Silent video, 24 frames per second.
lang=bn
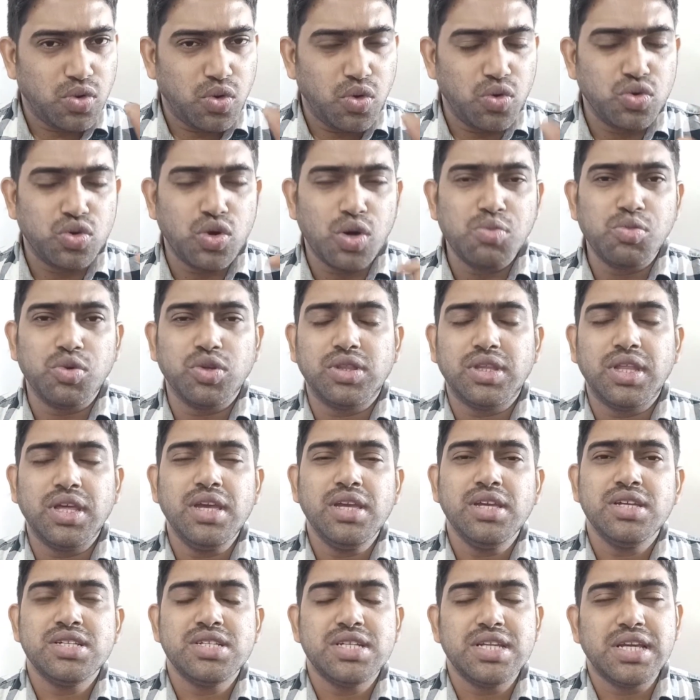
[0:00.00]
কৌটোর মধ্যে
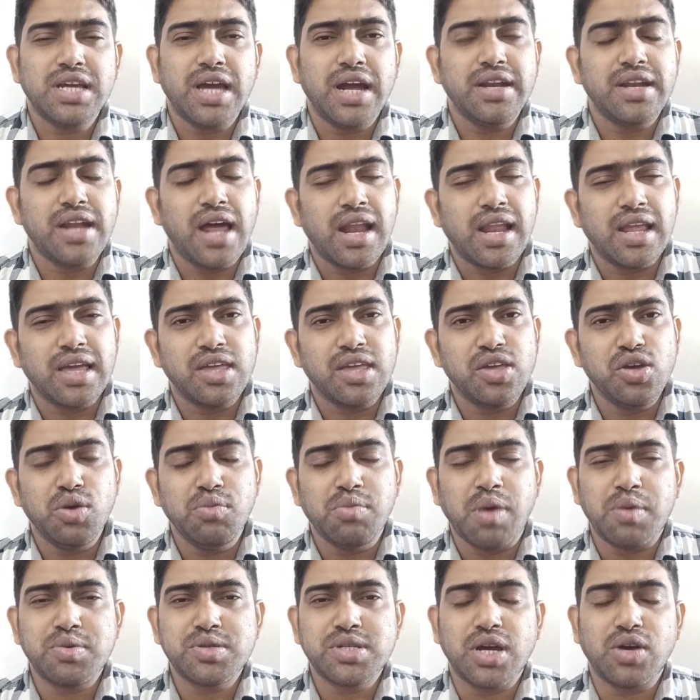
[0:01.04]
স্টিকার না লাগিয়েও
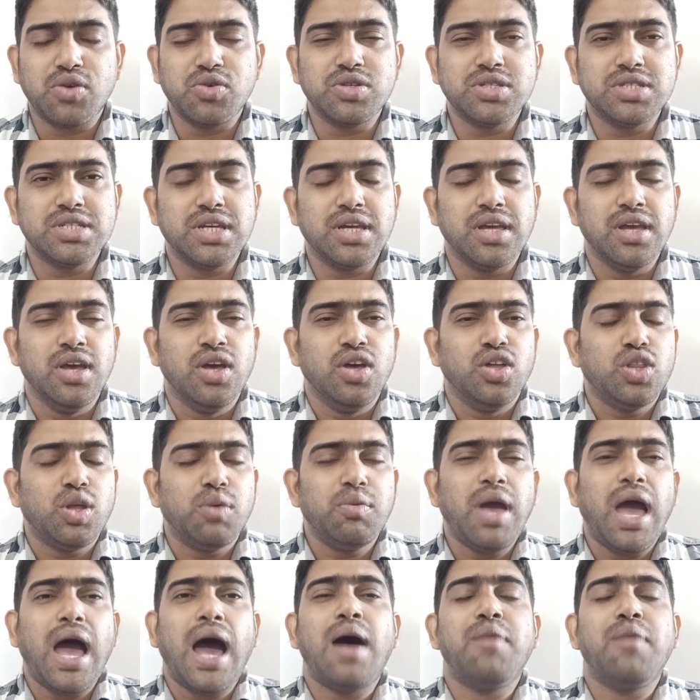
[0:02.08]
ব্যবসা করছে তবে